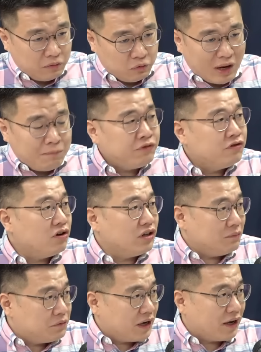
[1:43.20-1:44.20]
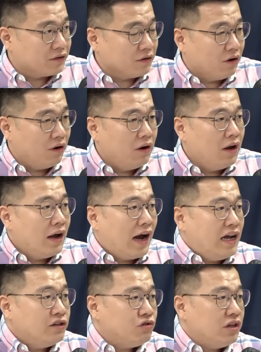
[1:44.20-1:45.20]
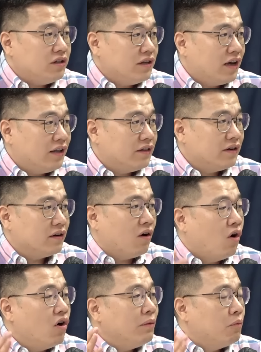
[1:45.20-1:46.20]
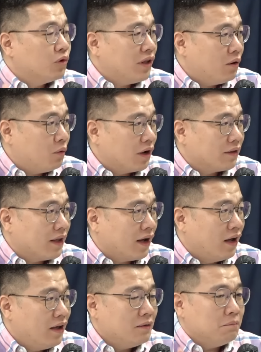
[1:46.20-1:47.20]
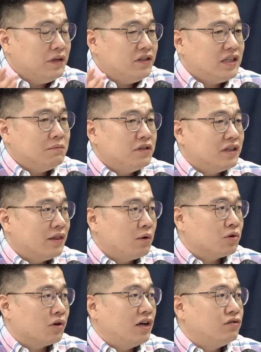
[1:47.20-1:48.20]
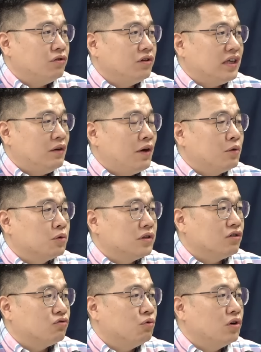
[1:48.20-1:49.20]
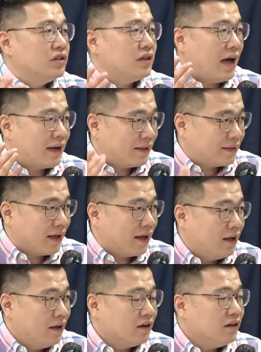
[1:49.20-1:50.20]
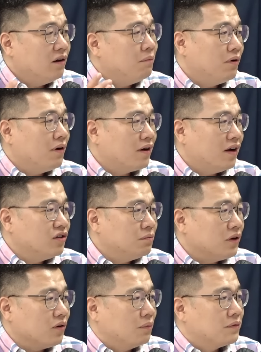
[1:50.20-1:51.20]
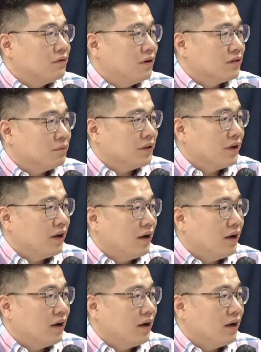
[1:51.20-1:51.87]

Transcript: 레프트적 입장에서 할 수 있는 얘기들을 거의 못하고 왔다. 음. 민심을 제대로 전할 수 있는 기회조차 주어지지 않았다. 음. 이런 평가를 할 수밖에 없을 것 같습니다.